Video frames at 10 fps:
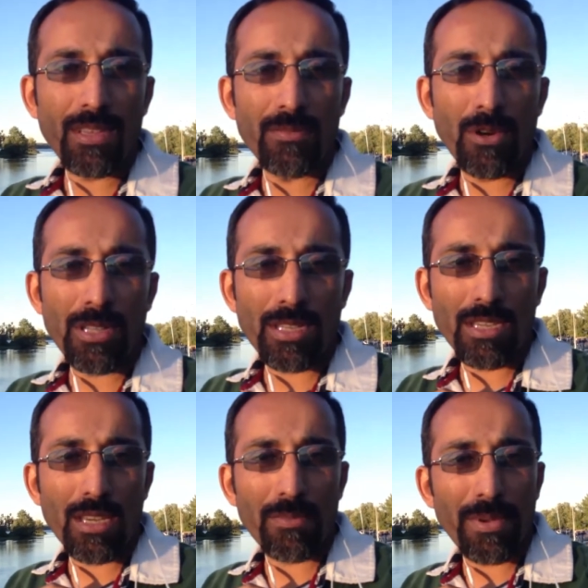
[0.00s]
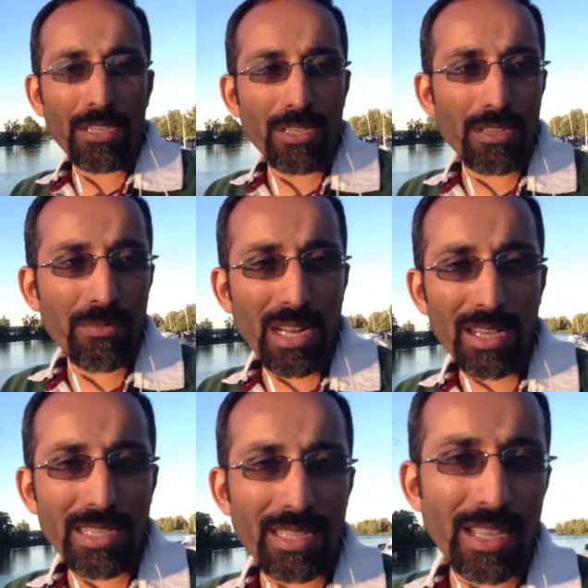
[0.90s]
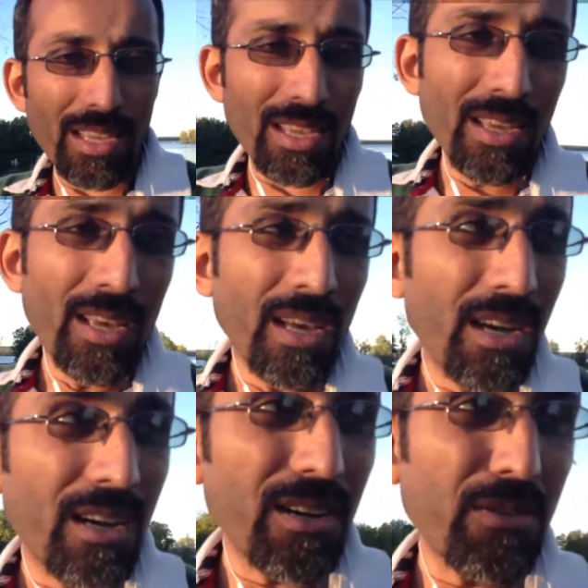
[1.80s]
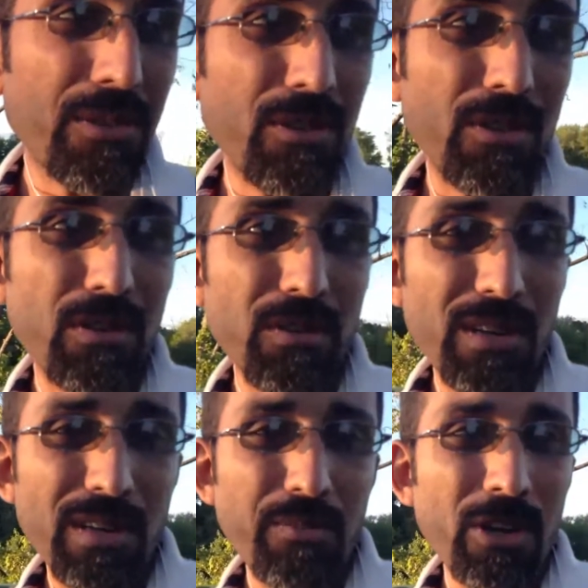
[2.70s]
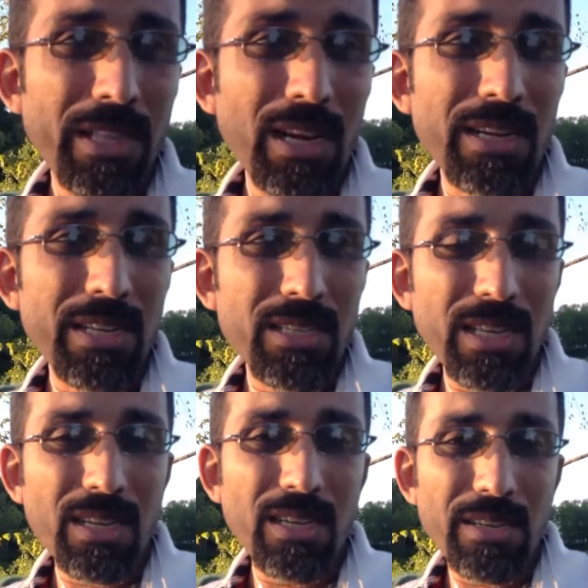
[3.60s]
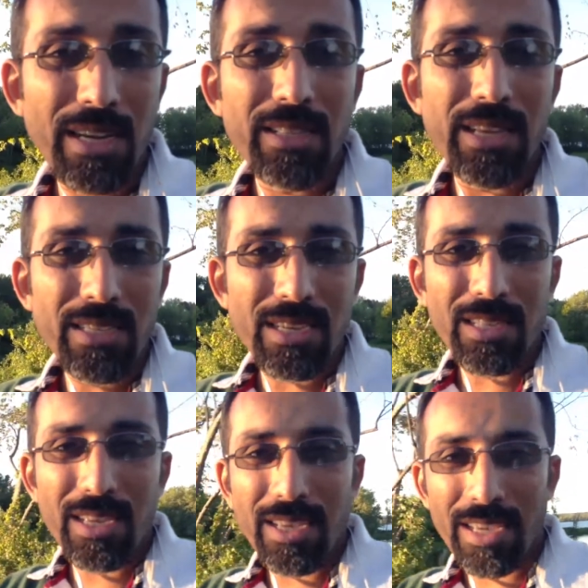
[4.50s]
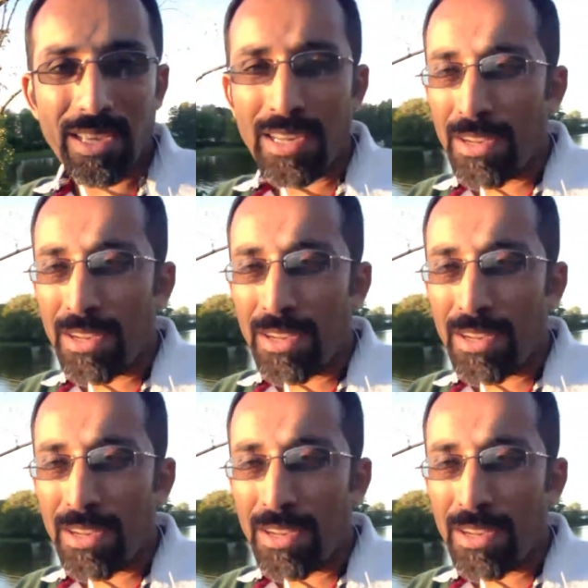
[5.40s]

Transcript: बहुत अच्छी पिक्चर बना सकते हैं उसको बहुत एक आर्टिस्टिक रंग दे सकते हैं